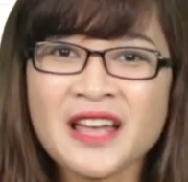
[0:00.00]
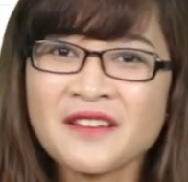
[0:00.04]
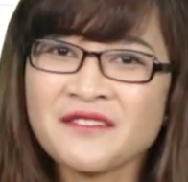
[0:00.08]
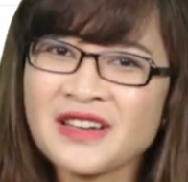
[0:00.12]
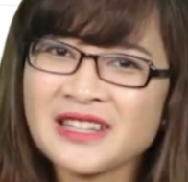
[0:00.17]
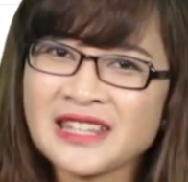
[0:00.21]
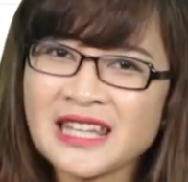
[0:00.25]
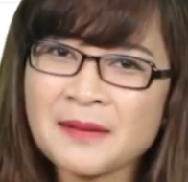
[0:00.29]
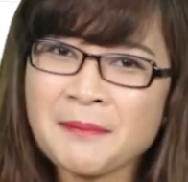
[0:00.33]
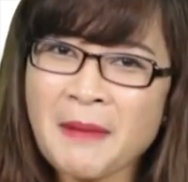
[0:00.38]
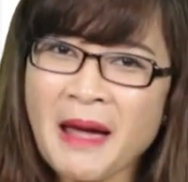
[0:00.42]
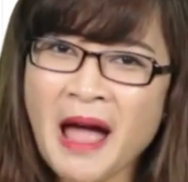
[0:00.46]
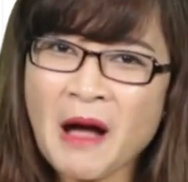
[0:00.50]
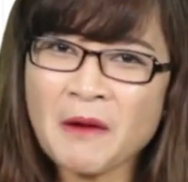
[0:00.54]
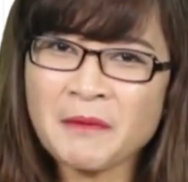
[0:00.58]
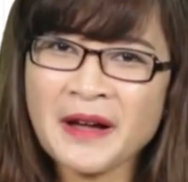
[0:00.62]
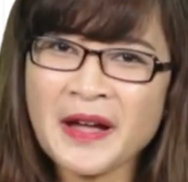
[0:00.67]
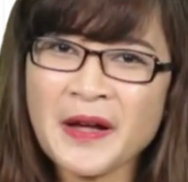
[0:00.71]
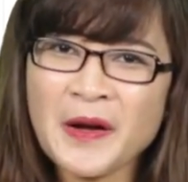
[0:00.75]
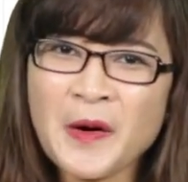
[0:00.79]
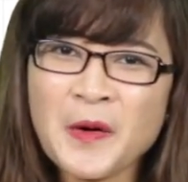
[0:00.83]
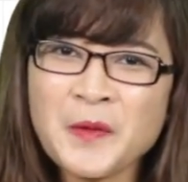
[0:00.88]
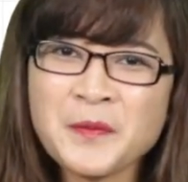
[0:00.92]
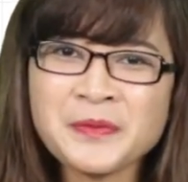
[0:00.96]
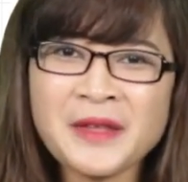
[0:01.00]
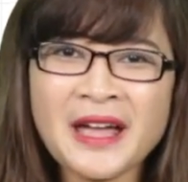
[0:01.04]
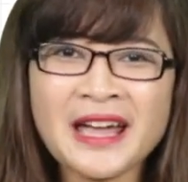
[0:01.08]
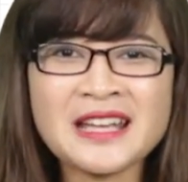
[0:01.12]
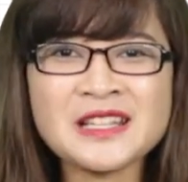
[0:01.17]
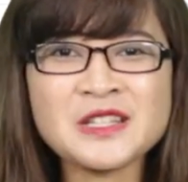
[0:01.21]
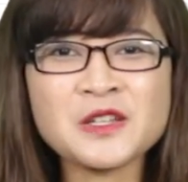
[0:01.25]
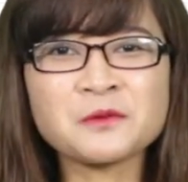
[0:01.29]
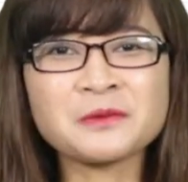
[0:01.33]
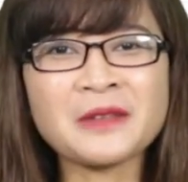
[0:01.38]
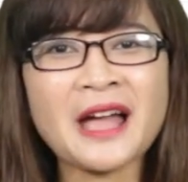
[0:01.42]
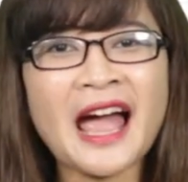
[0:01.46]
Vậy thì bài học ngày hôm
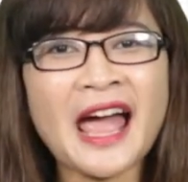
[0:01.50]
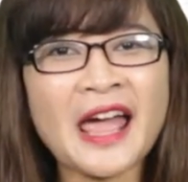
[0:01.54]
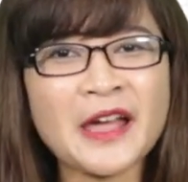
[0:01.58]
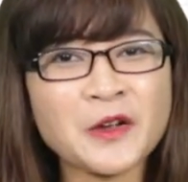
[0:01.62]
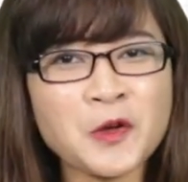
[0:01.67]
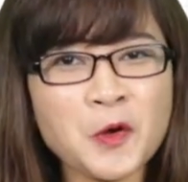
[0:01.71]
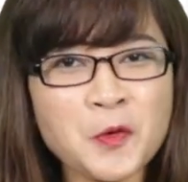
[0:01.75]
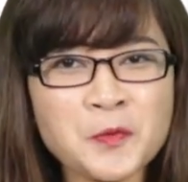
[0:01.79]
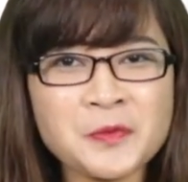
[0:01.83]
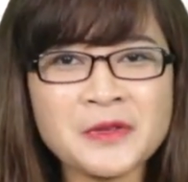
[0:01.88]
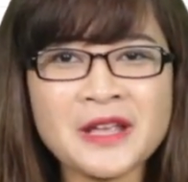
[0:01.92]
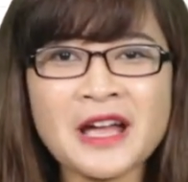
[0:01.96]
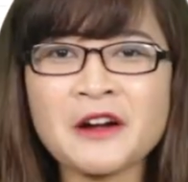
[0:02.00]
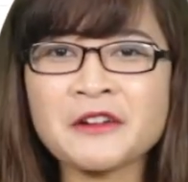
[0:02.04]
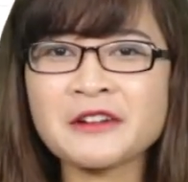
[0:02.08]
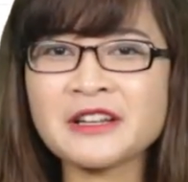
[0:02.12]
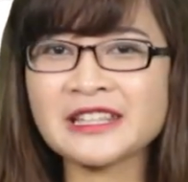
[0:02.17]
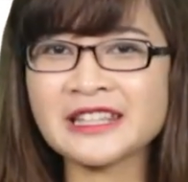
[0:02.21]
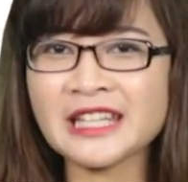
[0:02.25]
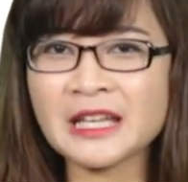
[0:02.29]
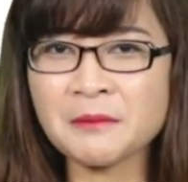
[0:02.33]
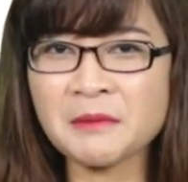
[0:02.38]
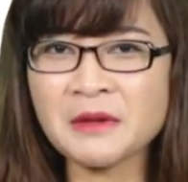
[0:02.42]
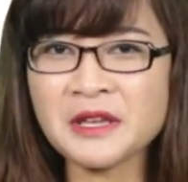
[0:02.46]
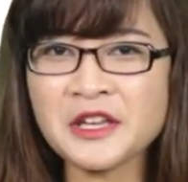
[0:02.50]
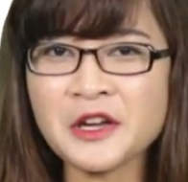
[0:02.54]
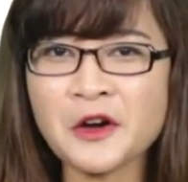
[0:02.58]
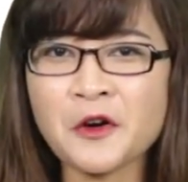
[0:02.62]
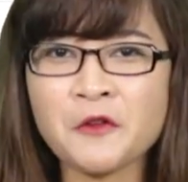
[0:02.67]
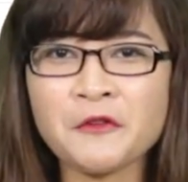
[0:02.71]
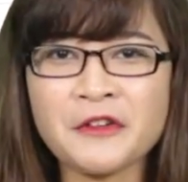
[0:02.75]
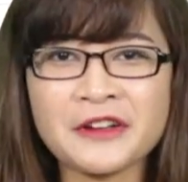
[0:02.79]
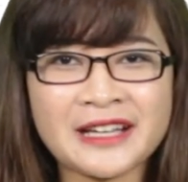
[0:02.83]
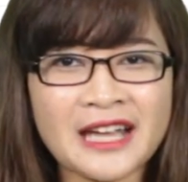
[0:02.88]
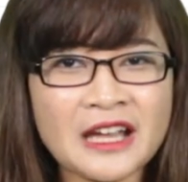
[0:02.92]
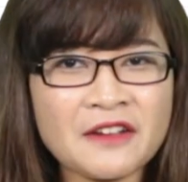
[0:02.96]
nay chúng ta hãy cùng nhau đi tìm
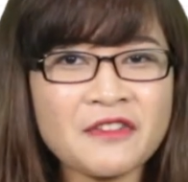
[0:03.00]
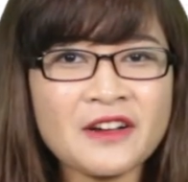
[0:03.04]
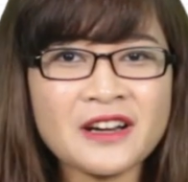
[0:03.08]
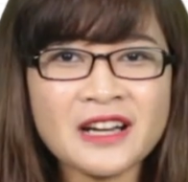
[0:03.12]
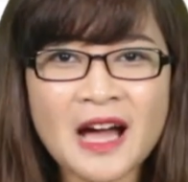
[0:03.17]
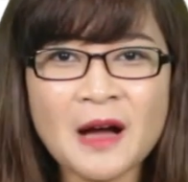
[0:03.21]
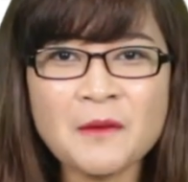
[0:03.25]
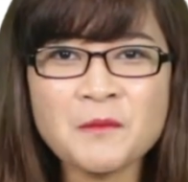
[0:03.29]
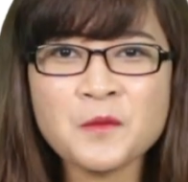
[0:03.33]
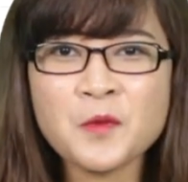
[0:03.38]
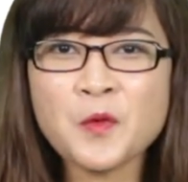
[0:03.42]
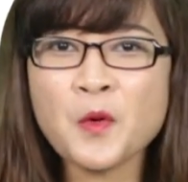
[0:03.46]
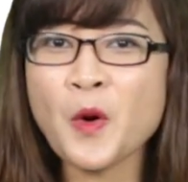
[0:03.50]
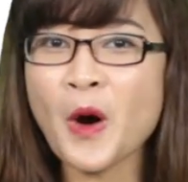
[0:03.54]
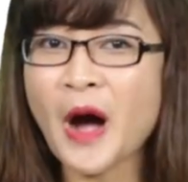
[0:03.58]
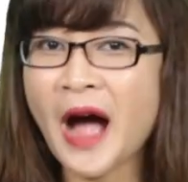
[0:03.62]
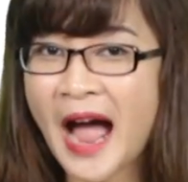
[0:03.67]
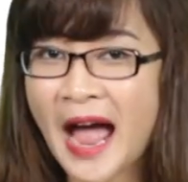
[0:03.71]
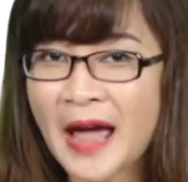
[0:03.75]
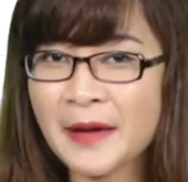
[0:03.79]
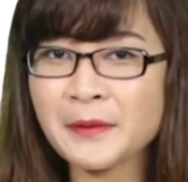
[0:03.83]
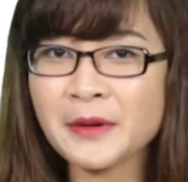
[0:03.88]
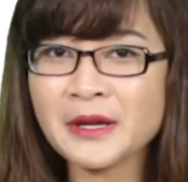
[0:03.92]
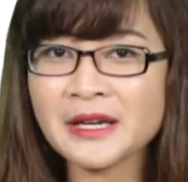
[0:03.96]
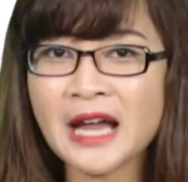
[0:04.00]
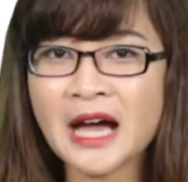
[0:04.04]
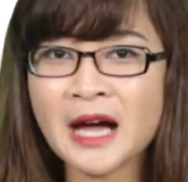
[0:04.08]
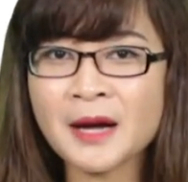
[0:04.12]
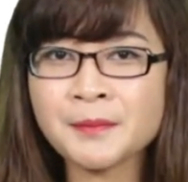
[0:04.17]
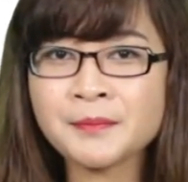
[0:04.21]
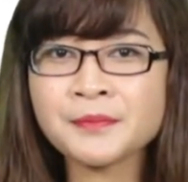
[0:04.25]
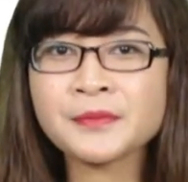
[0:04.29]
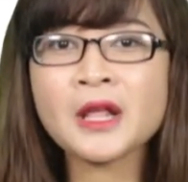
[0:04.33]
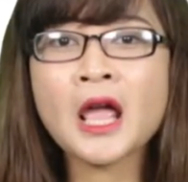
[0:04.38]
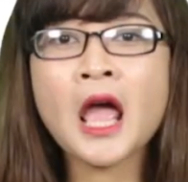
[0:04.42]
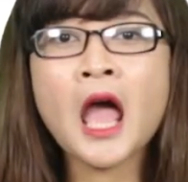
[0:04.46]
hiểu về cách phát âm của hai nguyên
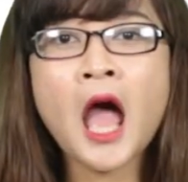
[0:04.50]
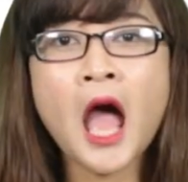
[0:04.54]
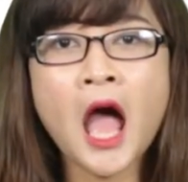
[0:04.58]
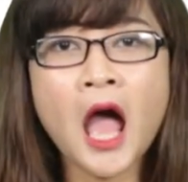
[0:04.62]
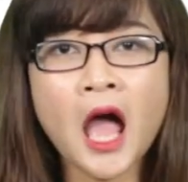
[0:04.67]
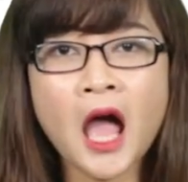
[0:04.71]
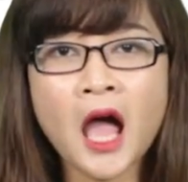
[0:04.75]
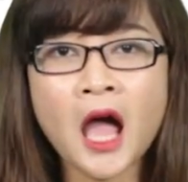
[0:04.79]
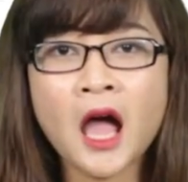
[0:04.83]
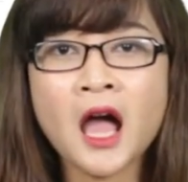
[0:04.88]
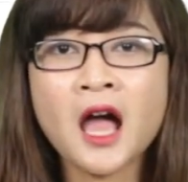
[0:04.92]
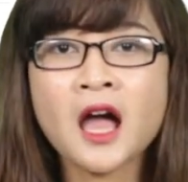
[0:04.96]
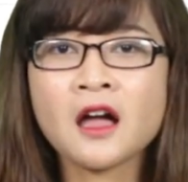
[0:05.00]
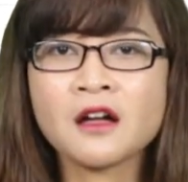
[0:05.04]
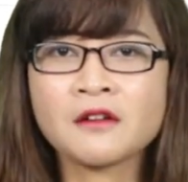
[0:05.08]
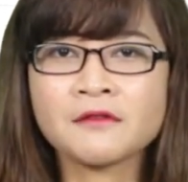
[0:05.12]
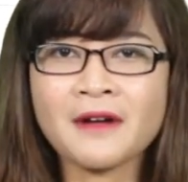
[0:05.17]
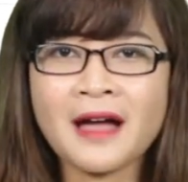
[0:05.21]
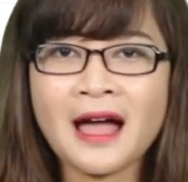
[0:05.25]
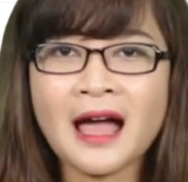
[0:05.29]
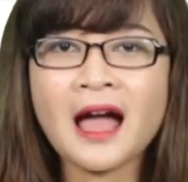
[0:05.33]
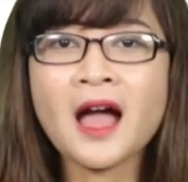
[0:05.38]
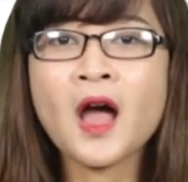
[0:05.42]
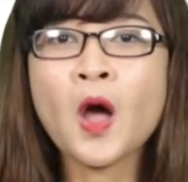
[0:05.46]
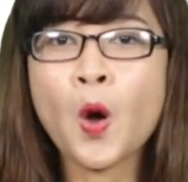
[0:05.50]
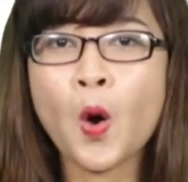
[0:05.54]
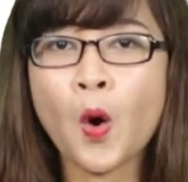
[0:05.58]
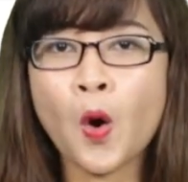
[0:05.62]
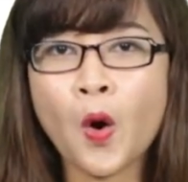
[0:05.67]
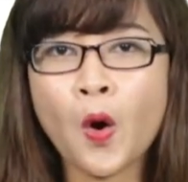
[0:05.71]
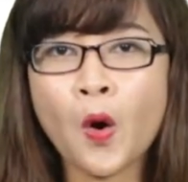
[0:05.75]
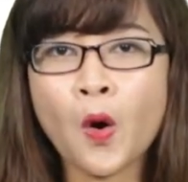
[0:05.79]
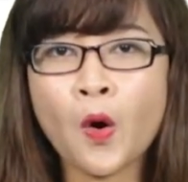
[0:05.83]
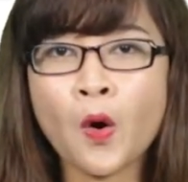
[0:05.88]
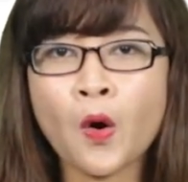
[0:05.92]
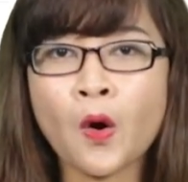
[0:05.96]
âm à, và
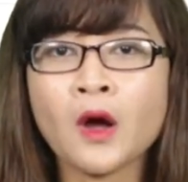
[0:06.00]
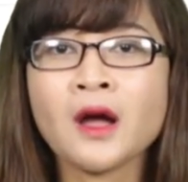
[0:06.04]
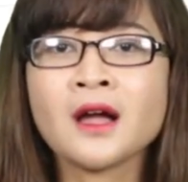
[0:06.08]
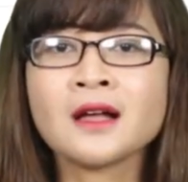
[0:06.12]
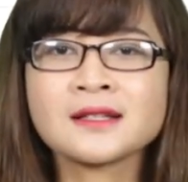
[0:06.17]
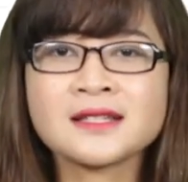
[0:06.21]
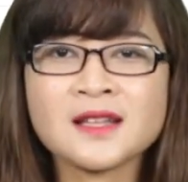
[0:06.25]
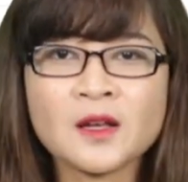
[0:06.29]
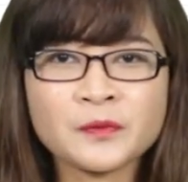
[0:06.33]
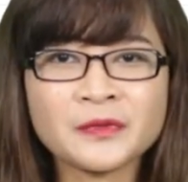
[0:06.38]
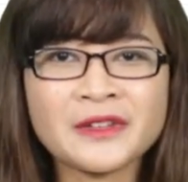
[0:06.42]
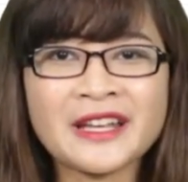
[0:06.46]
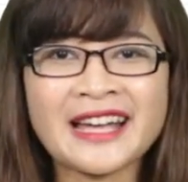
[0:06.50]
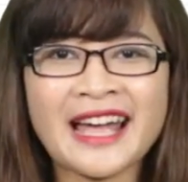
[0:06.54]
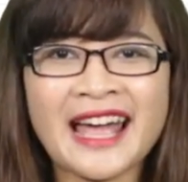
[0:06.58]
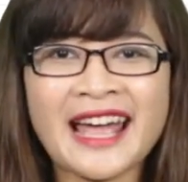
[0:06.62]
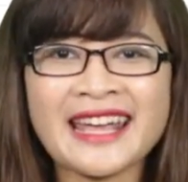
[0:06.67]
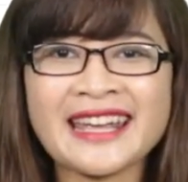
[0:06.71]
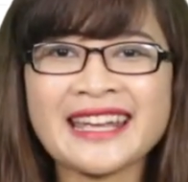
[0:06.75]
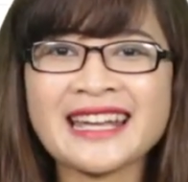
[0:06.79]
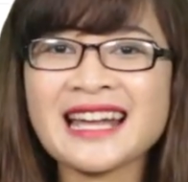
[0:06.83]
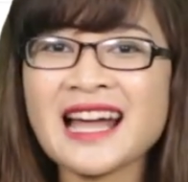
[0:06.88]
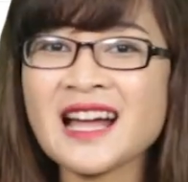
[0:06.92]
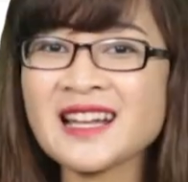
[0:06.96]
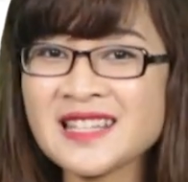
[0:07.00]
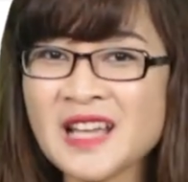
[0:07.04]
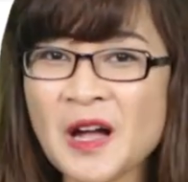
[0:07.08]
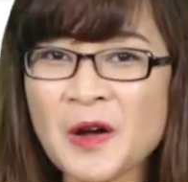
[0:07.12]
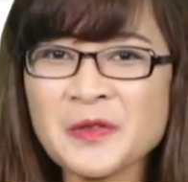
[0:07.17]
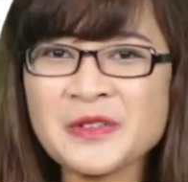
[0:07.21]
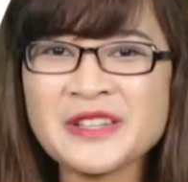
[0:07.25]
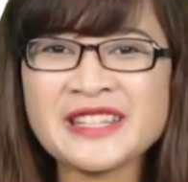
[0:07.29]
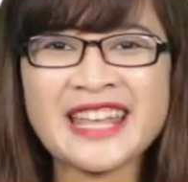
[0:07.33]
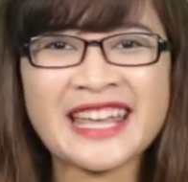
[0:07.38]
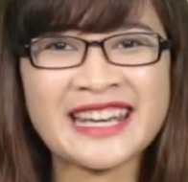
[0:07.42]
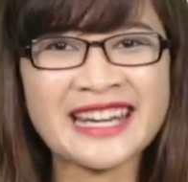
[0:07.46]
or trong tiếng Anh khác
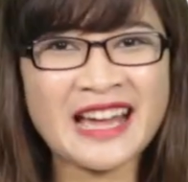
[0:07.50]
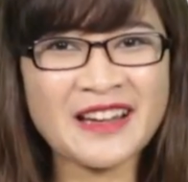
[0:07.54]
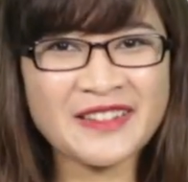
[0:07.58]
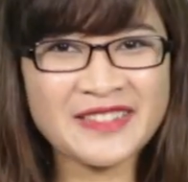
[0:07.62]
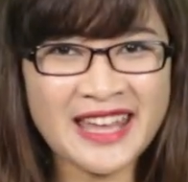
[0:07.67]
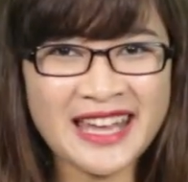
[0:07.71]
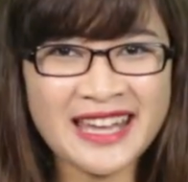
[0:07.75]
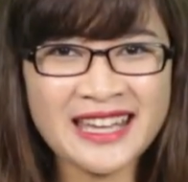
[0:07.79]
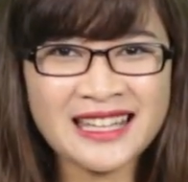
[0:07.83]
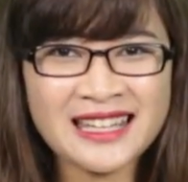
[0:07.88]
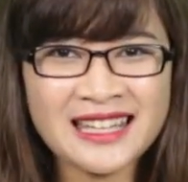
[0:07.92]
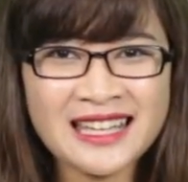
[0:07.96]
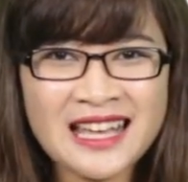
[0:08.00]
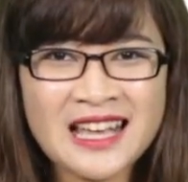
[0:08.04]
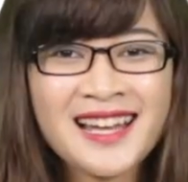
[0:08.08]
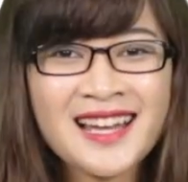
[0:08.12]
nhau như thế nào nhé.